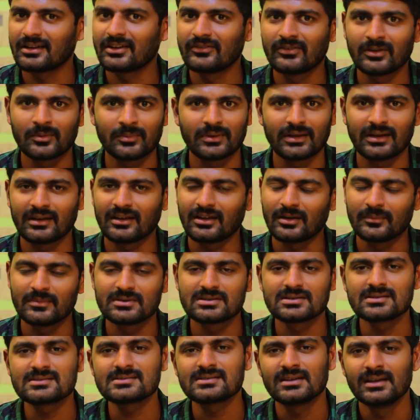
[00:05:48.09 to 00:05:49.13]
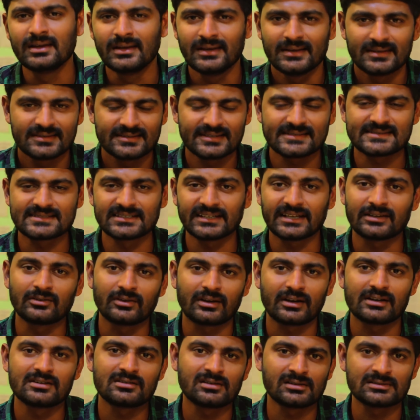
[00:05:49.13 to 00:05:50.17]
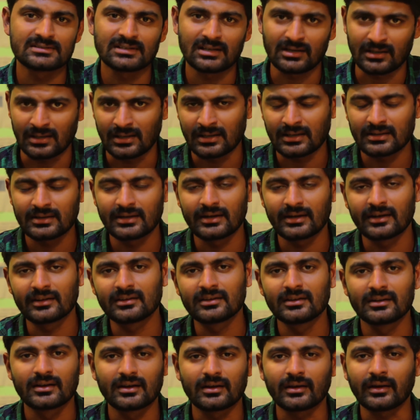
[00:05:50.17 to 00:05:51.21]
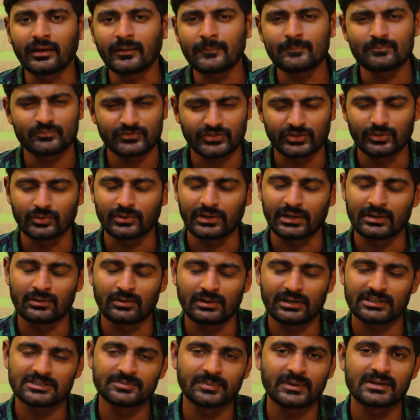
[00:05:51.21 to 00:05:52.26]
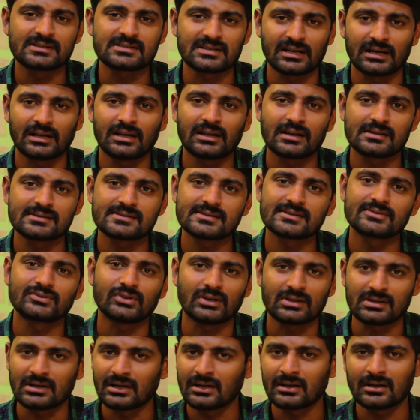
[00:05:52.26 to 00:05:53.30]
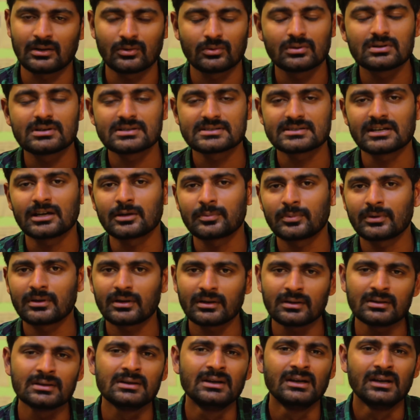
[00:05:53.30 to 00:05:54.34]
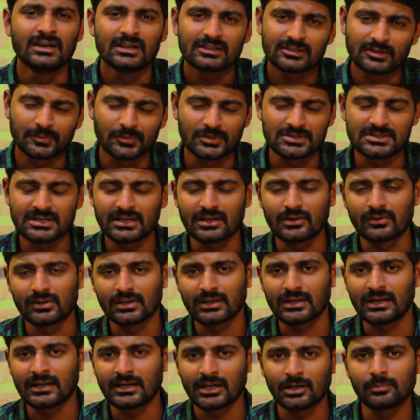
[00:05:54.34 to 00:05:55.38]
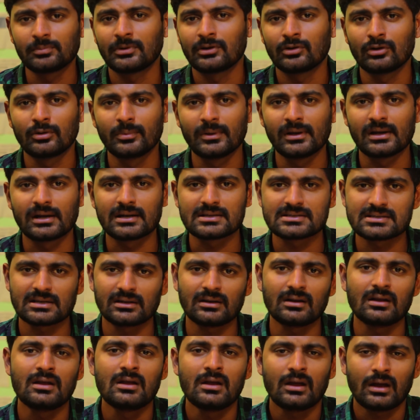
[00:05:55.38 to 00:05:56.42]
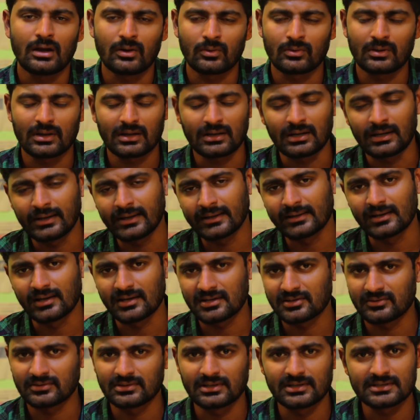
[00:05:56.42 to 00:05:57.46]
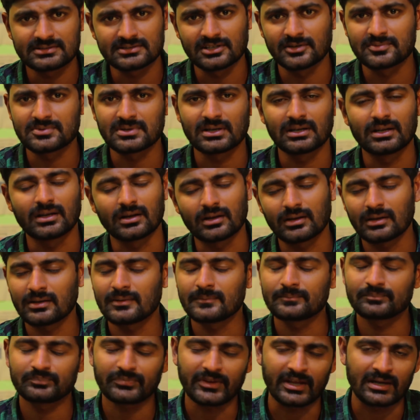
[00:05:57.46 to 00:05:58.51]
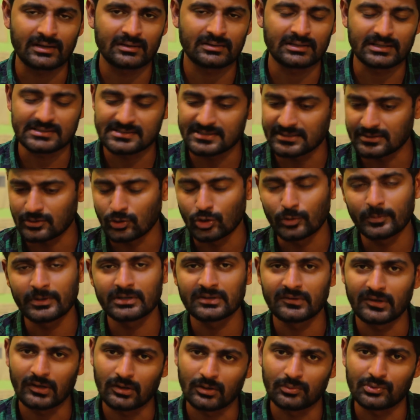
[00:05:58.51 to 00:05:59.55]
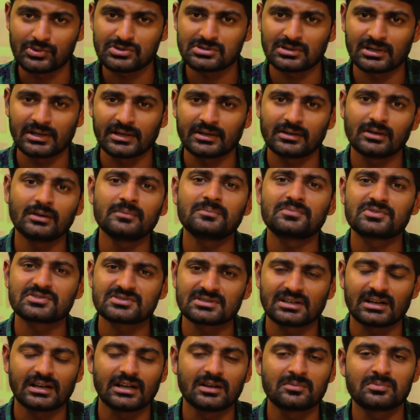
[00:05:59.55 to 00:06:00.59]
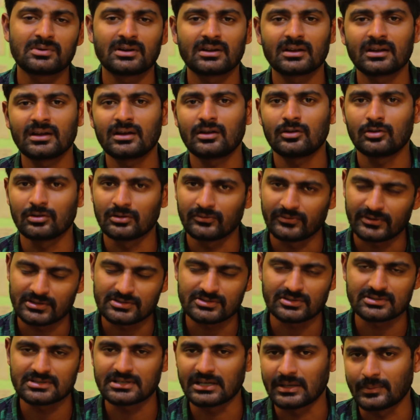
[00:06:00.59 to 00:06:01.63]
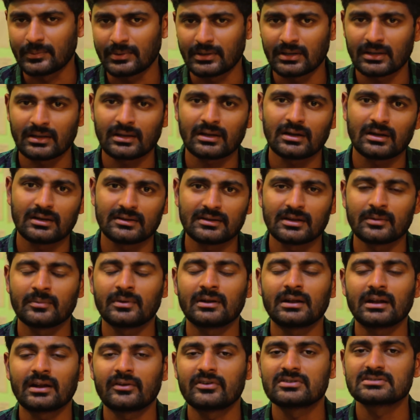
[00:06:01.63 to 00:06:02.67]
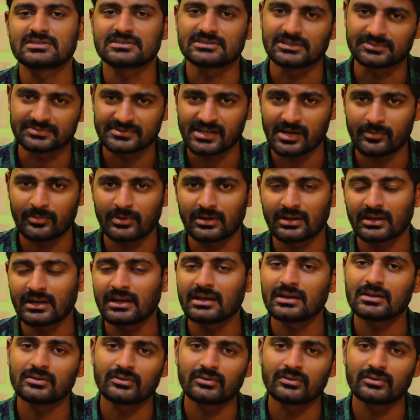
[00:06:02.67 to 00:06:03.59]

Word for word: கிவிங் மீ எனி கமிஷன்ஸ் ஜஸ்ட் என்னோட ரெண்டல்ஸ் எல்லாம் நாங்கள் தான் எடுத்துக்கிட்டு இருக்கேன் ஸோ என்னோட எக்ஸ்பீரியன்ஸ் நல்லா இருந்துச்சு ஸோ அதனால் நான் உங்கள்கிட்ட ஷேர் பண்ணுறேன் சப்போஸ் நீங்கள் அவங்களை காண்டாக்ட் பண்ணணும் அப்படின்னு நினச்சால் அவங்களோட காண்டாக்ட் டீட்டெயில்ஸ் வந்து டிஸ்கிரிப்ஷனில் இருக்குது அண்ட் தட்ஸ் இட் ஹோப் இந்த வீடியோ உங்களுக்கு பிடிச்சிருக்கு நினைக்கிறேன் பிடிச்சிருந்தா லைக் பண்ணுங்கள் அண்ட் உங்கள் ஃப்ரெண்ட்ஸோட ஷேர் பண்ணுங்கள் அண்ட் இதே மாதிரி நிறைய வீடியோஸ்க்கு சப்ஸ்கிரைப் பண்ணுங்கள்